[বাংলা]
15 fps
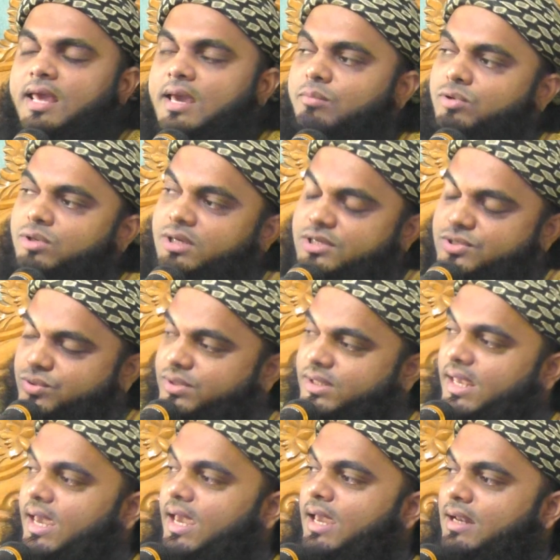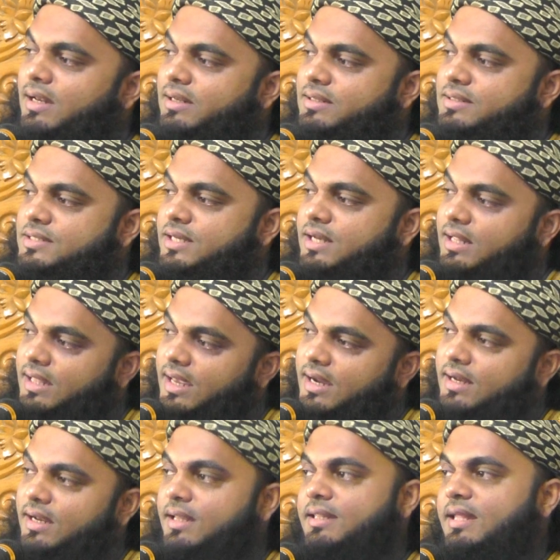এমন কিছু দেন যেটা
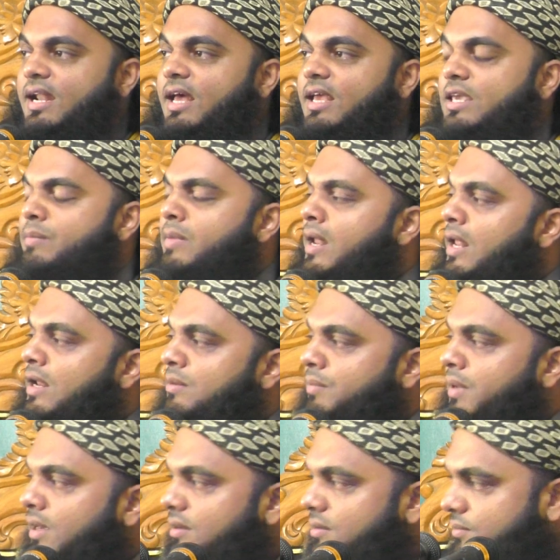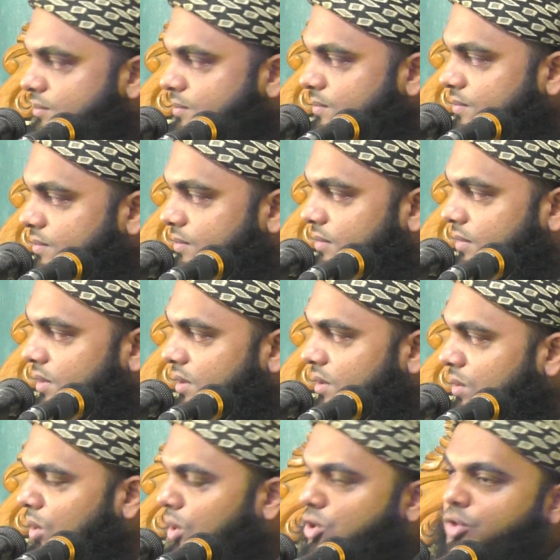দেখলে তারা ইমান আনবে
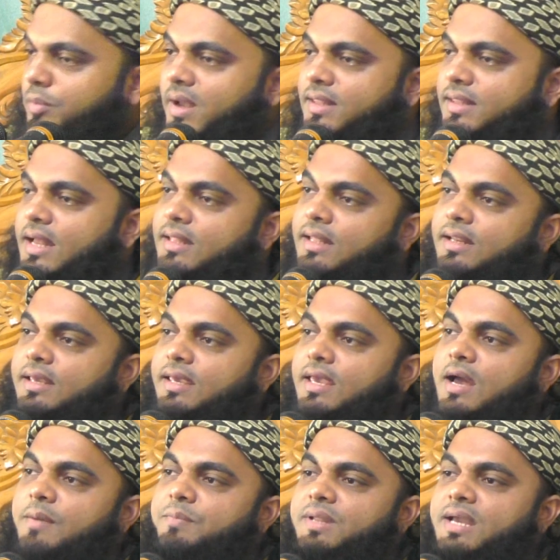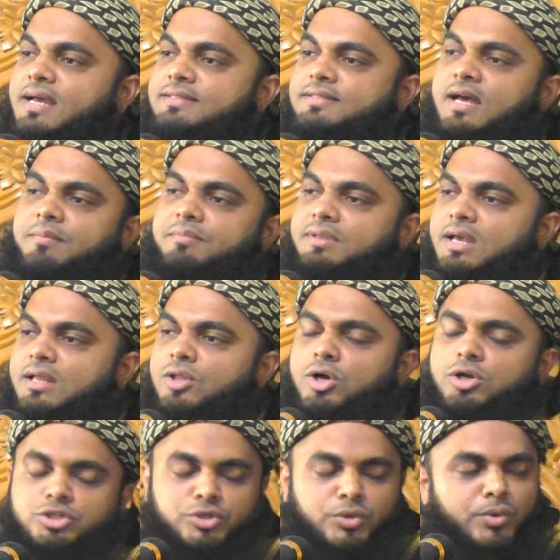অথবা তাদেরকে আপনি আজাব দিয়া
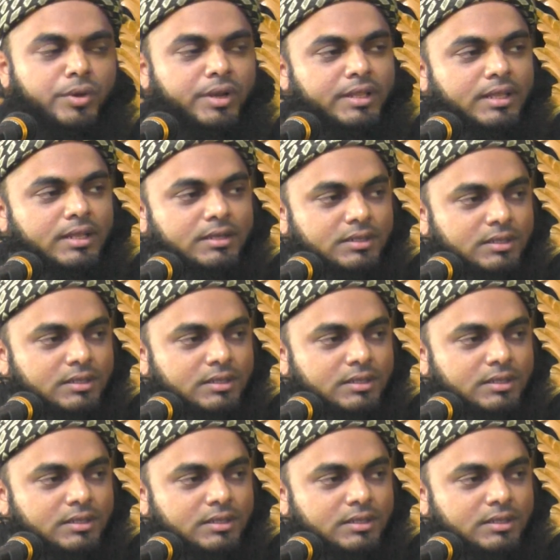ধ্বংস করে দেন